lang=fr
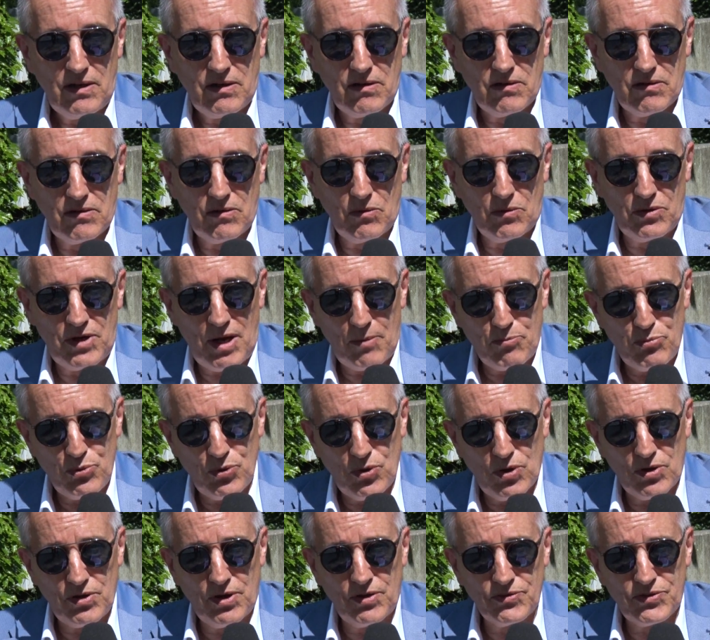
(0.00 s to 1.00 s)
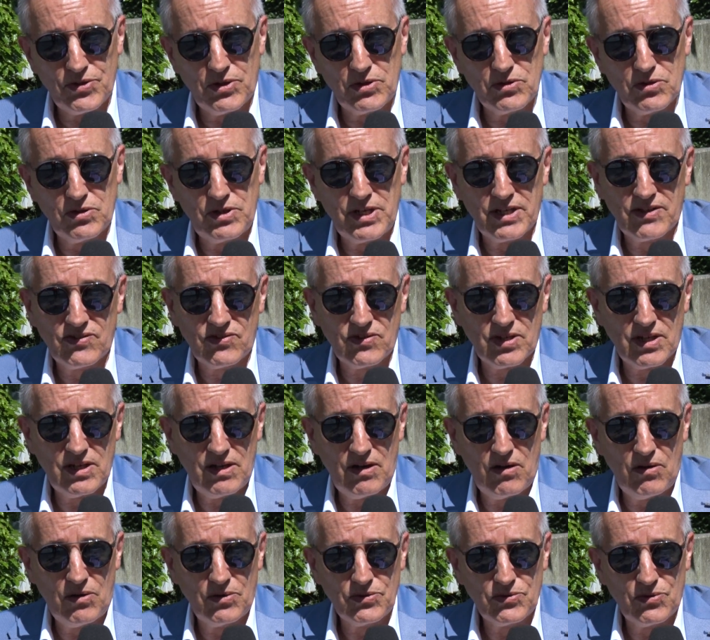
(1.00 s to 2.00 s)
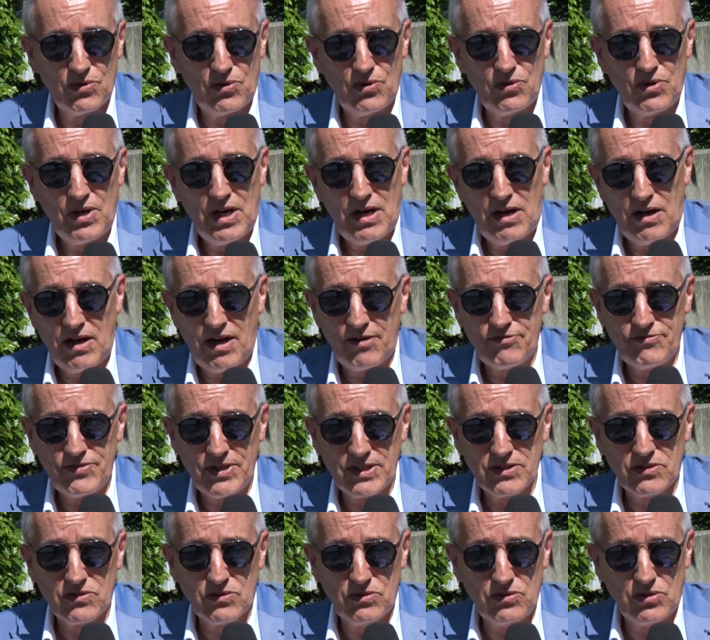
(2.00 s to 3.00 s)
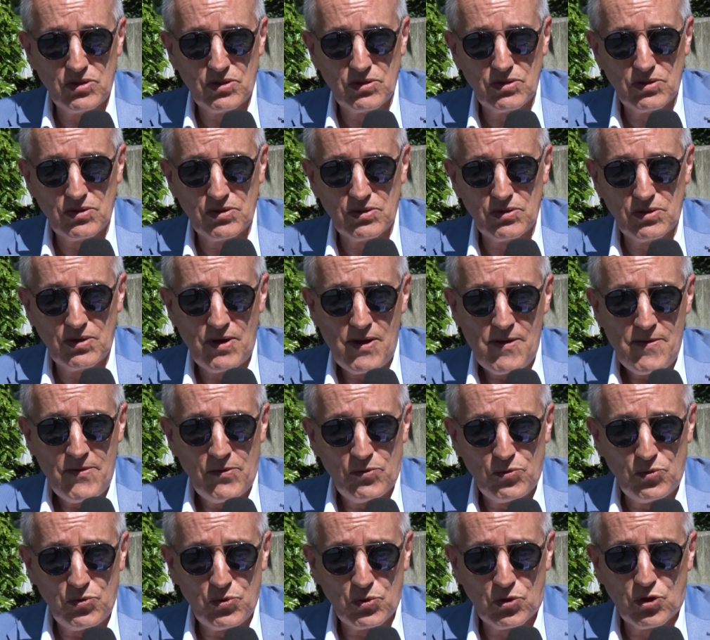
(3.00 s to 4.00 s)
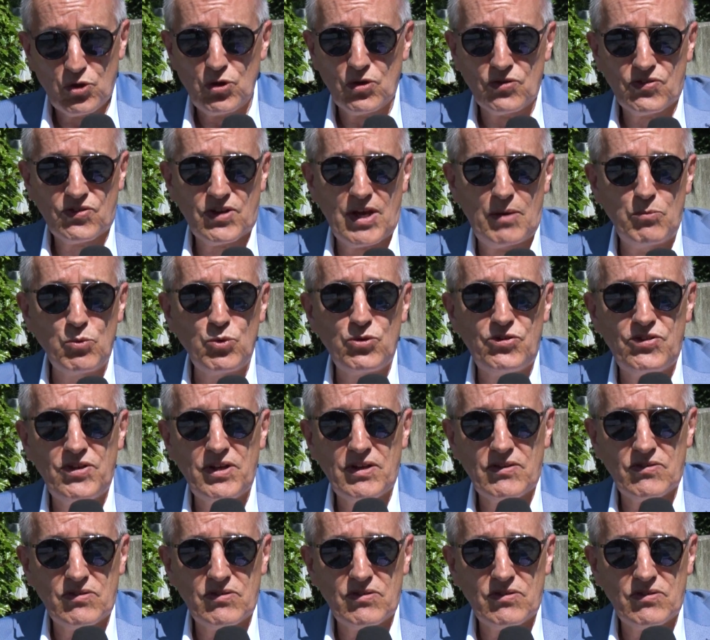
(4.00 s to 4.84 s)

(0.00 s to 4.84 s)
Euh, on a pu en entendre un extrait lors de la fête du kiosque à musique.